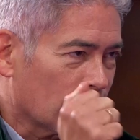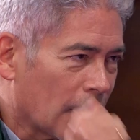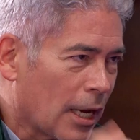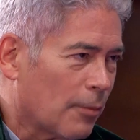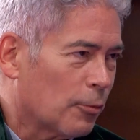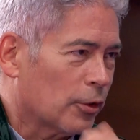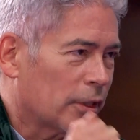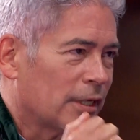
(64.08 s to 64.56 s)

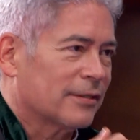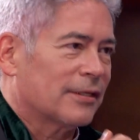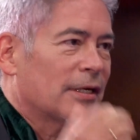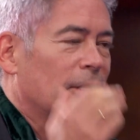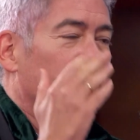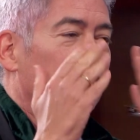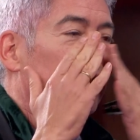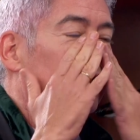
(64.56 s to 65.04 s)
gramos de la
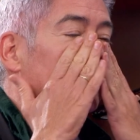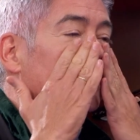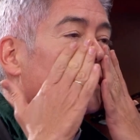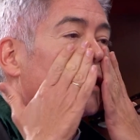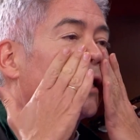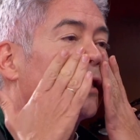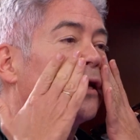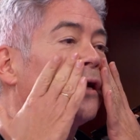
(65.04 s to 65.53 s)
zanahoria
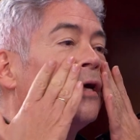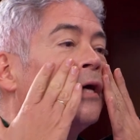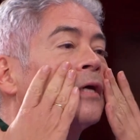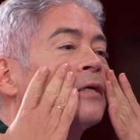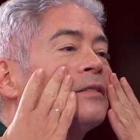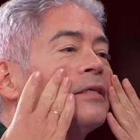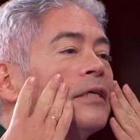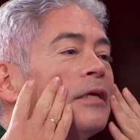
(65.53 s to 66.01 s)
rallada
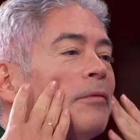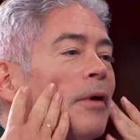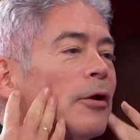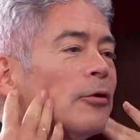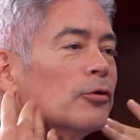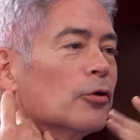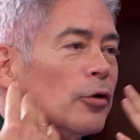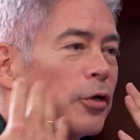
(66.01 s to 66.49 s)
se
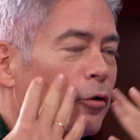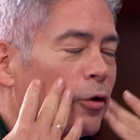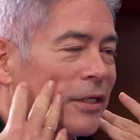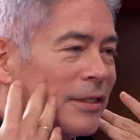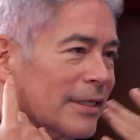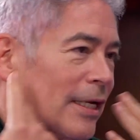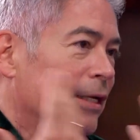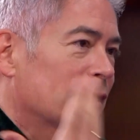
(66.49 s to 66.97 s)
llevaron yo creo
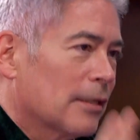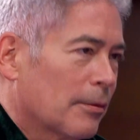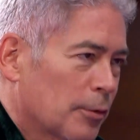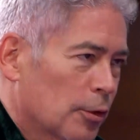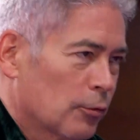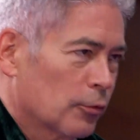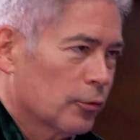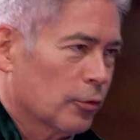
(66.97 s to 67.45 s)
que 30
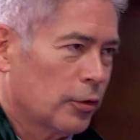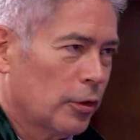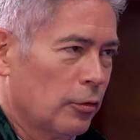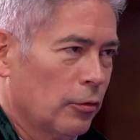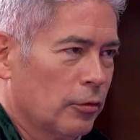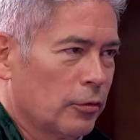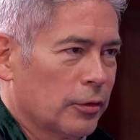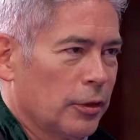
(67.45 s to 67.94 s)
minutos de
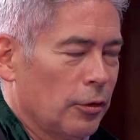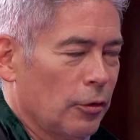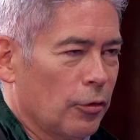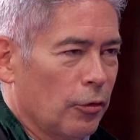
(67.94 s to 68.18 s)
los, de los